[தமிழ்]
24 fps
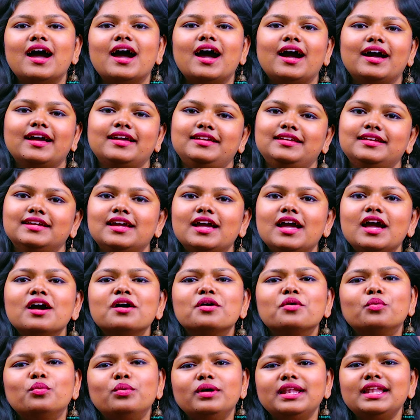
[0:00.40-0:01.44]
ஹாய்
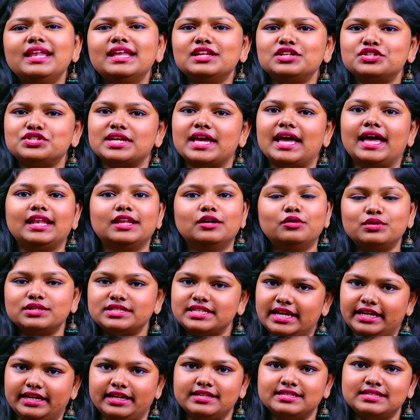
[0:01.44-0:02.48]
வில் அண்ட் ஷேல ஒரு
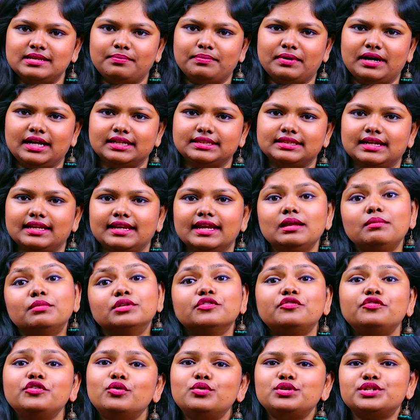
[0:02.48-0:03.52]
சென்டென்ஸில் பார்த்தாலே நம்ம
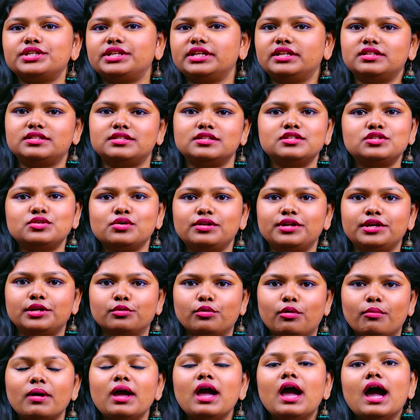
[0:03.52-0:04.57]
அதை ஃபியூச்சர் டென்ஸ்னு
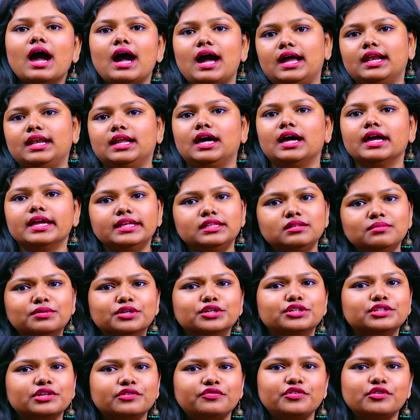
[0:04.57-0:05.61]
சொல்லிடுவோம் ஆனால் இது
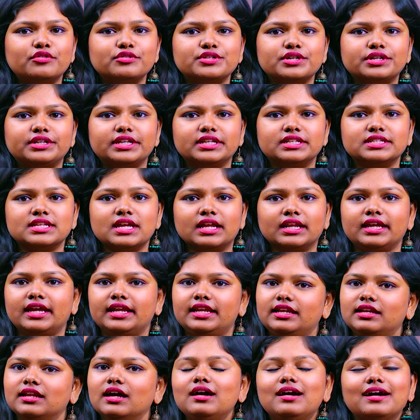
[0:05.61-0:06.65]
மட்டும் தான் ஃபியூச்சர் டென்ஸான்னு
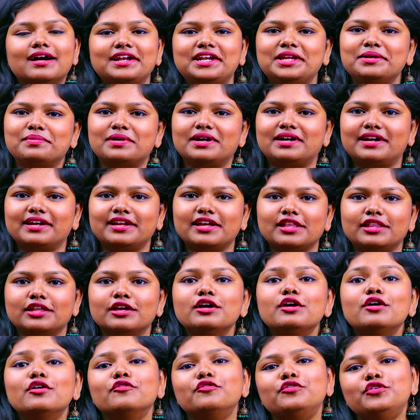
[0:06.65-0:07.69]
கேட்டிங்கன்னா கண்டிப்பாக கிடையாது
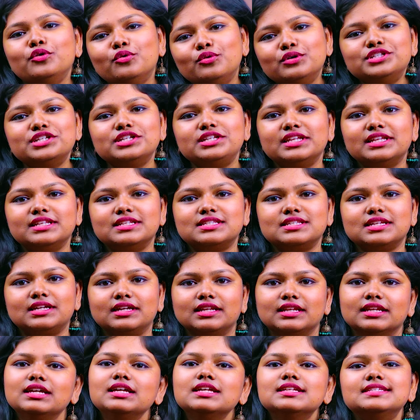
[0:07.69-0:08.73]
ஃபியூச்சர்
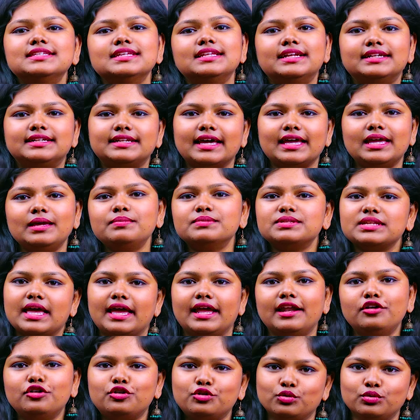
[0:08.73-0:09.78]
டென்ஸுக்குன்னு சில டைப்ஸ்
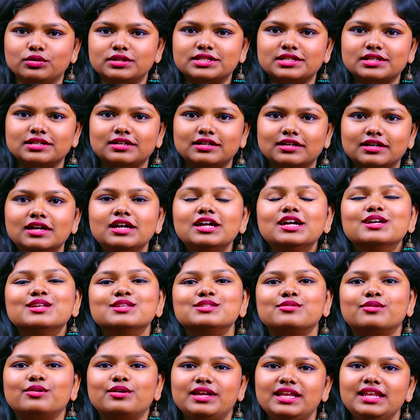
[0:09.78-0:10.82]
அண்ட் ரூல்ஸ் இருக்குது
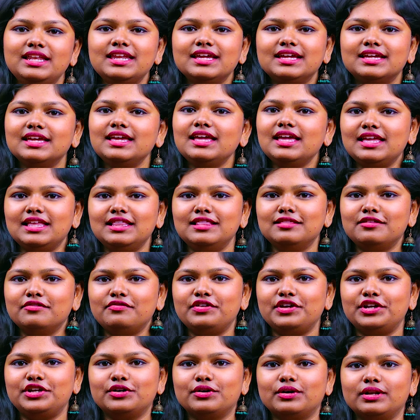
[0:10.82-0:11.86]
ஸோ இன்றைக்கி இந்த
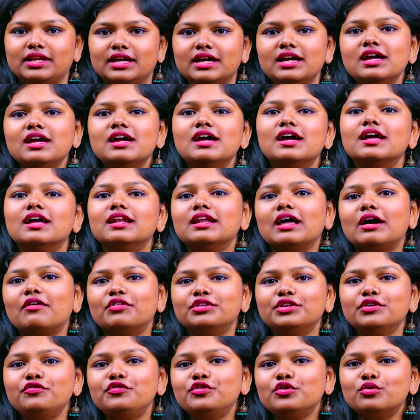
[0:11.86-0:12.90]
வீடியோவில் நான்
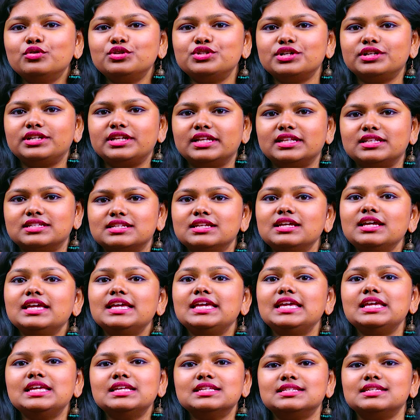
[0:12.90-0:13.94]
வந்து ஃபியூச்சர் டென்ஸை
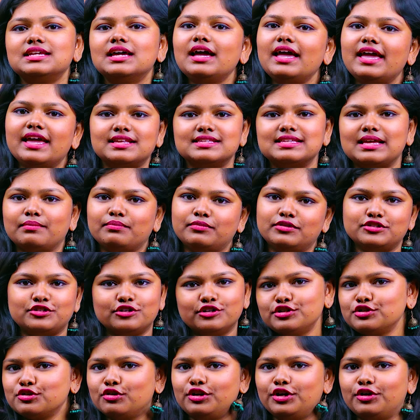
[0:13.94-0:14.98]
ஈஸியாக
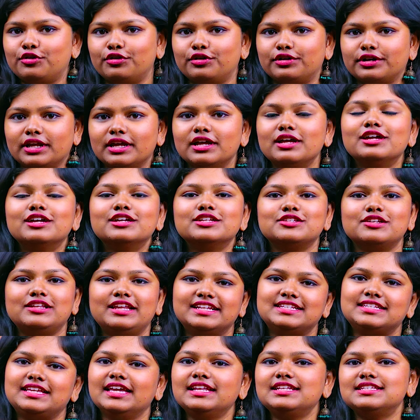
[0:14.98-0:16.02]
எக்ஸாம்பிள்ஸோட சொல்லிக் கொடுக்குறேன் ஸோ
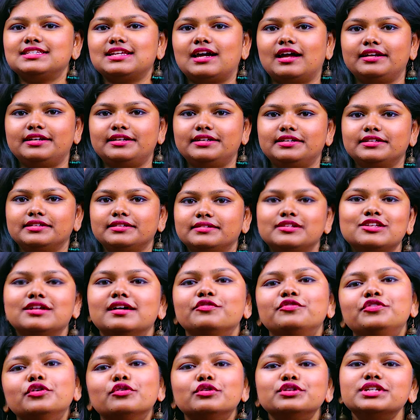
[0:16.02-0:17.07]
லெட்ஸ் கெட் இட்
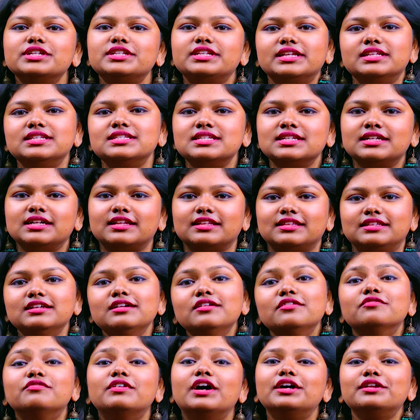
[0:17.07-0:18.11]
ஃபியூச்சர் டென்ஸுங்கிறது
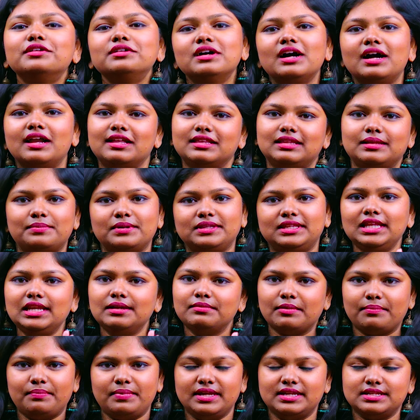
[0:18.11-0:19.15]
வருங்காலத்தை பற்றி
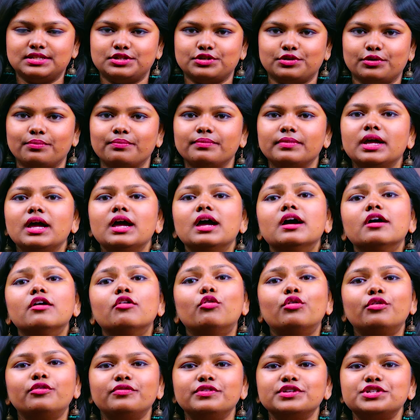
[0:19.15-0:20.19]
நம்ம பேசுகிறோம்
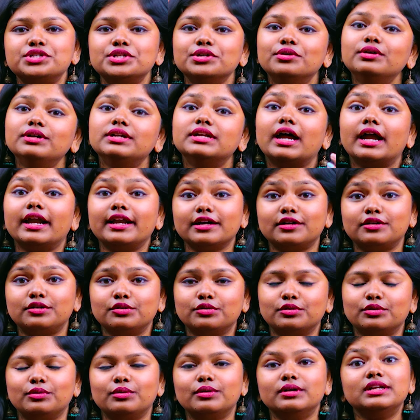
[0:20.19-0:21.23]
ஒரு விஷயம்
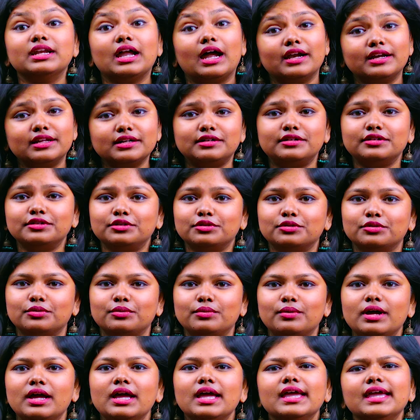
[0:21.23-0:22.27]
நடக்கும்
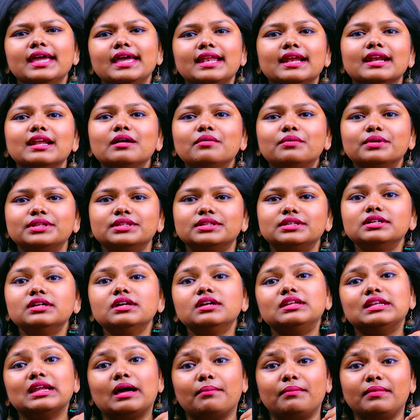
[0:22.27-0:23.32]
நடக்கணும் இல்லைனா வந்து
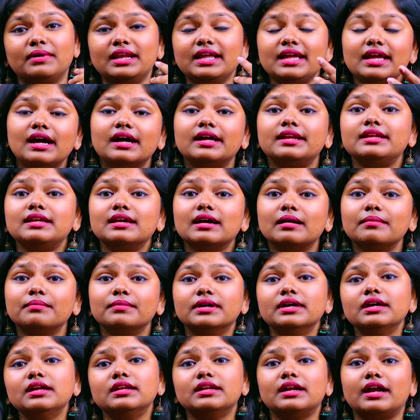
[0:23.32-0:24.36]
நம்மளே
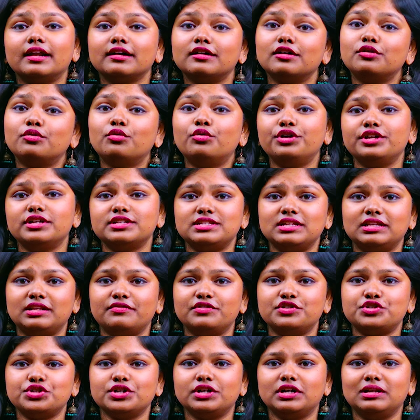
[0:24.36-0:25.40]
அறியாமல் நடக்கக்கூடிய சில
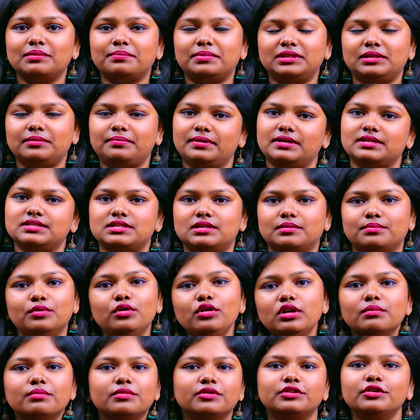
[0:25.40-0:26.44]
விஷயங்களை பற்றி பேசுகிறப்போ
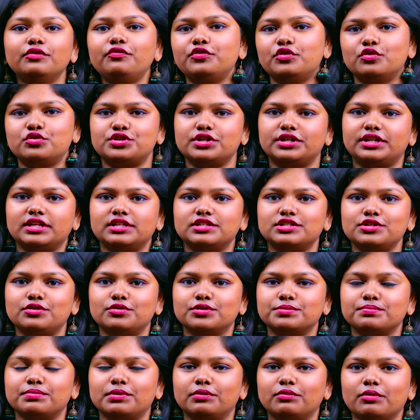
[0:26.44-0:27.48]
நம்ம வந்து ஃபியூச்சர் டென்ஸ்
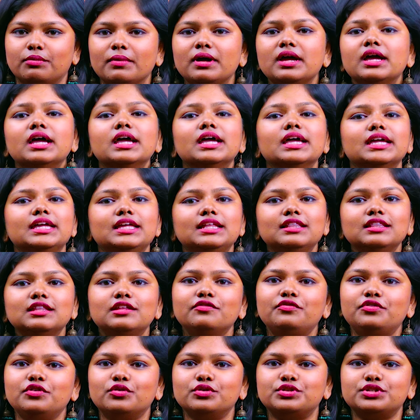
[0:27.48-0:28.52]
யூஸ் பண்ணுவோம் இந்த
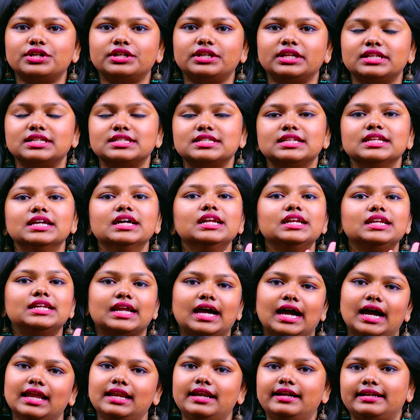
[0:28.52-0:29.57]
ஃபியூச்சர் டென்ஸில்
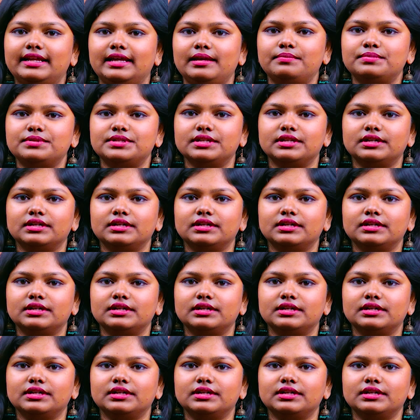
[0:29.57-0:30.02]
நாலு டைப்ஸ்